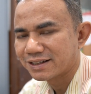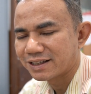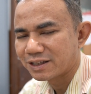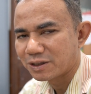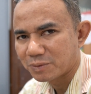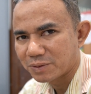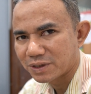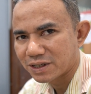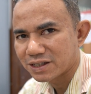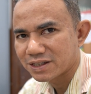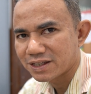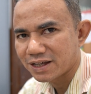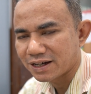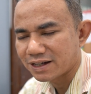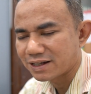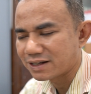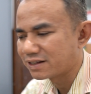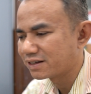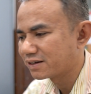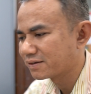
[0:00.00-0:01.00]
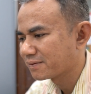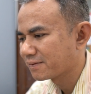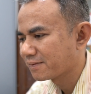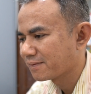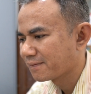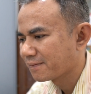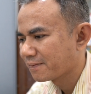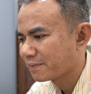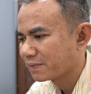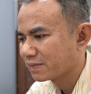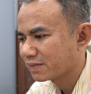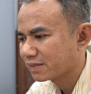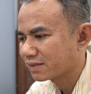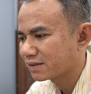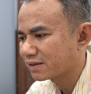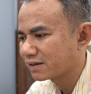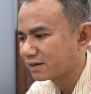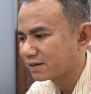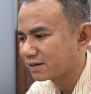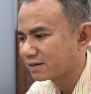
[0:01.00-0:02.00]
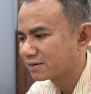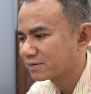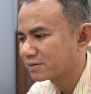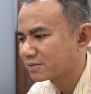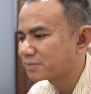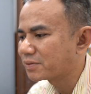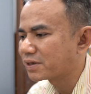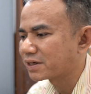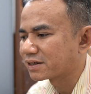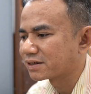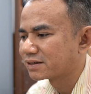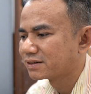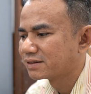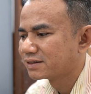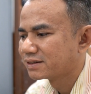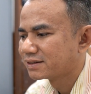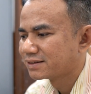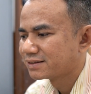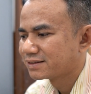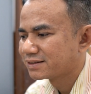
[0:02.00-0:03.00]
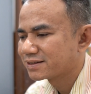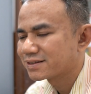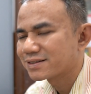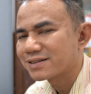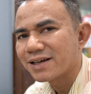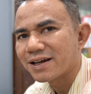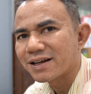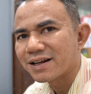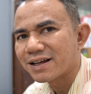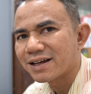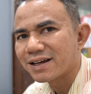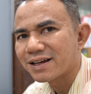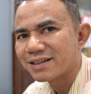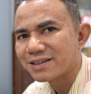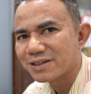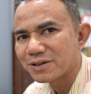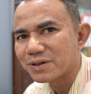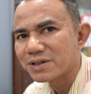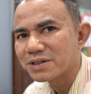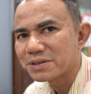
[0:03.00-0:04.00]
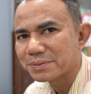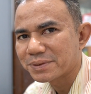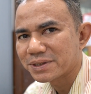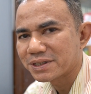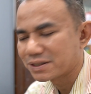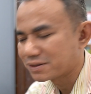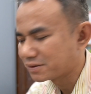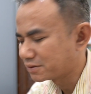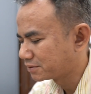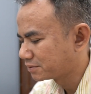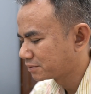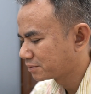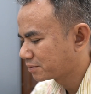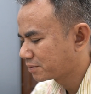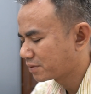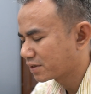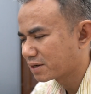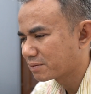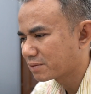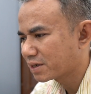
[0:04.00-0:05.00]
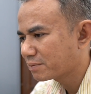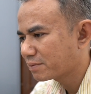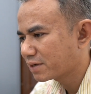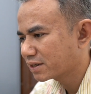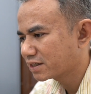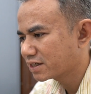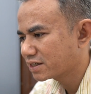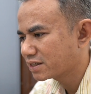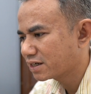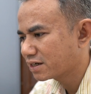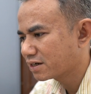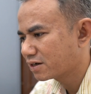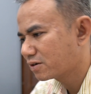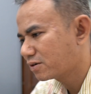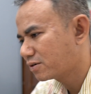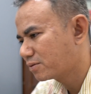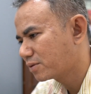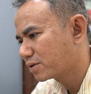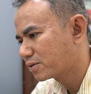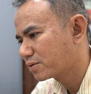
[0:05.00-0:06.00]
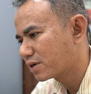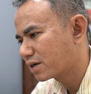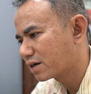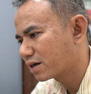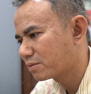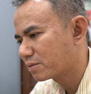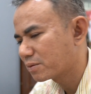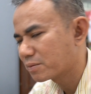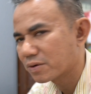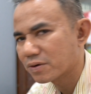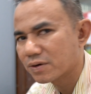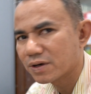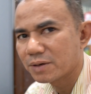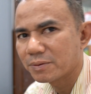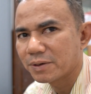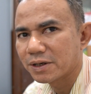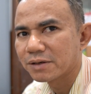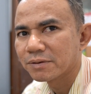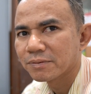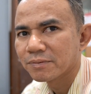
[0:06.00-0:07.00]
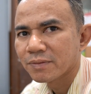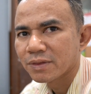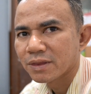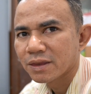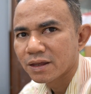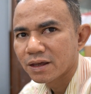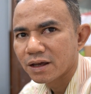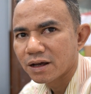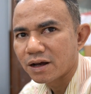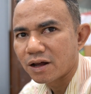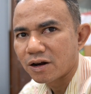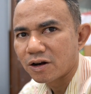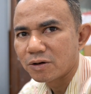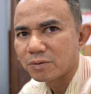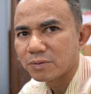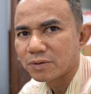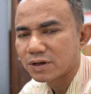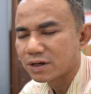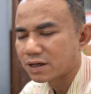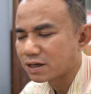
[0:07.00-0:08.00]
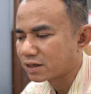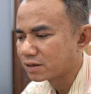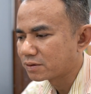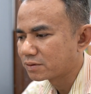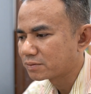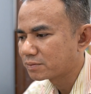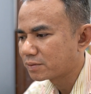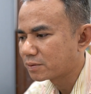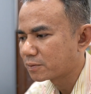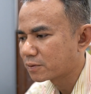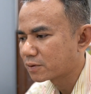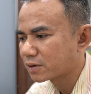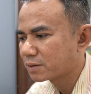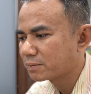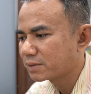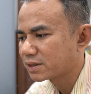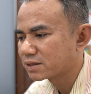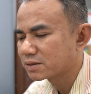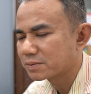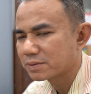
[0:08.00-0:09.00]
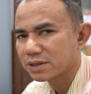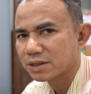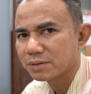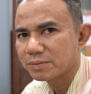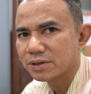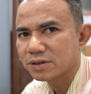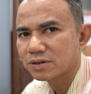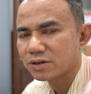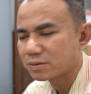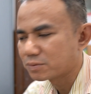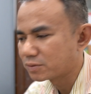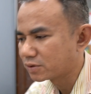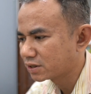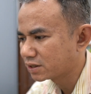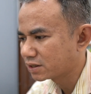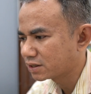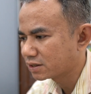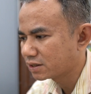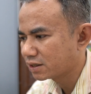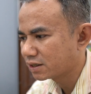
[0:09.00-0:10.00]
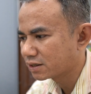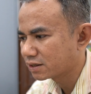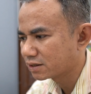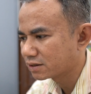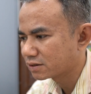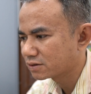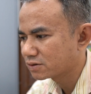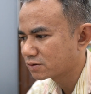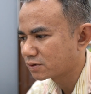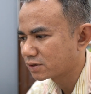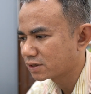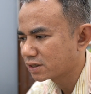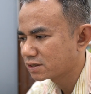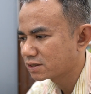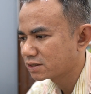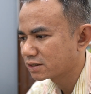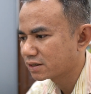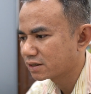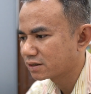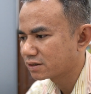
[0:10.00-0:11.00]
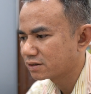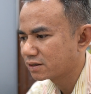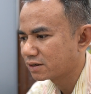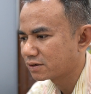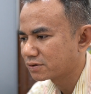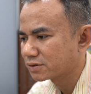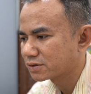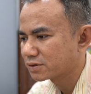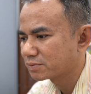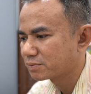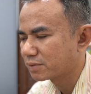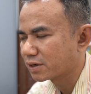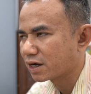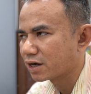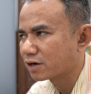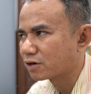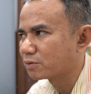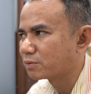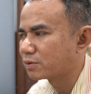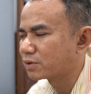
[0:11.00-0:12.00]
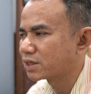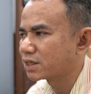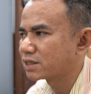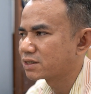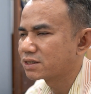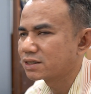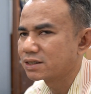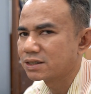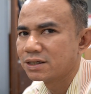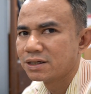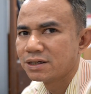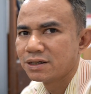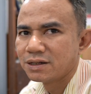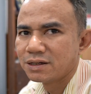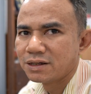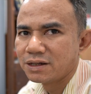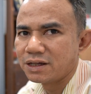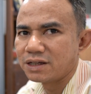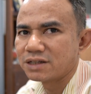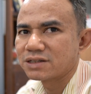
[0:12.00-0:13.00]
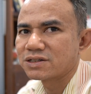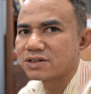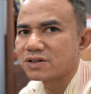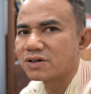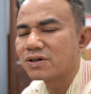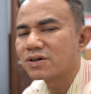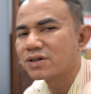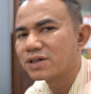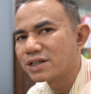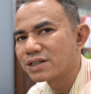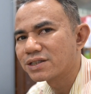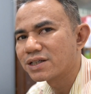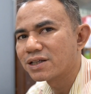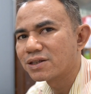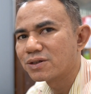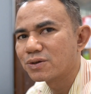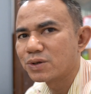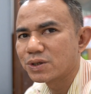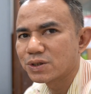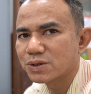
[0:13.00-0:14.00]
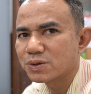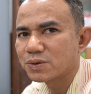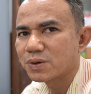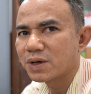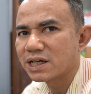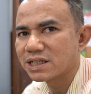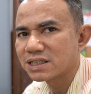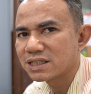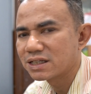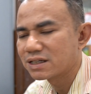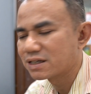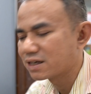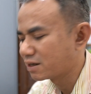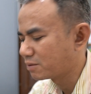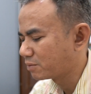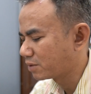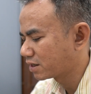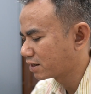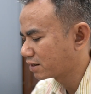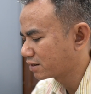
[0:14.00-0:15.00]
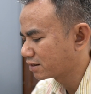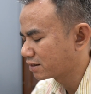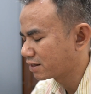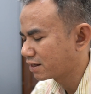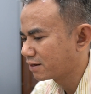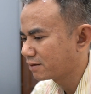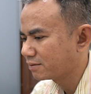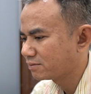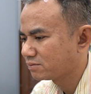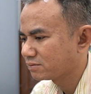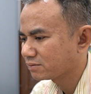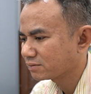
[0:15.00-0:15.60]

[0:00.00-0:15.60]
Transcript: atau mendekati akar ya. Oke, baik. Secara teori seperti itu. Bagaimana prakteknya kalau menggunakan pemrograman? Kalau menggunakan pemrograman seperti Python, mungkin kita akan kesulitan jika kita harus mengakomodasi X0, X1, X2, X3. Maka kita